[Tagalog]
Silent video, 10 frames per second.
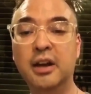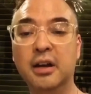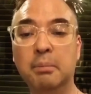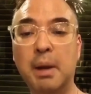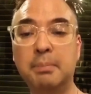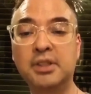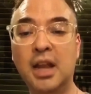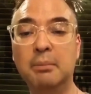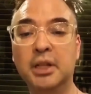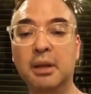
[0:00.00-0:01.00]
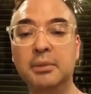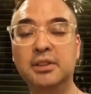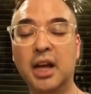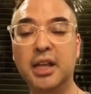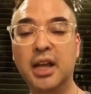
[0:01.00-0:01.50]
nagpapasalamat kami sa
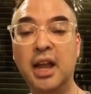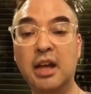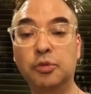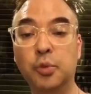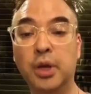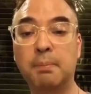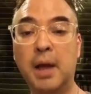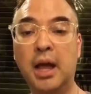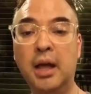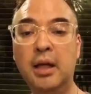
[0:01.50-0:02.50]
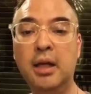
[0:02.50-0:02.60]
kanya last week pa,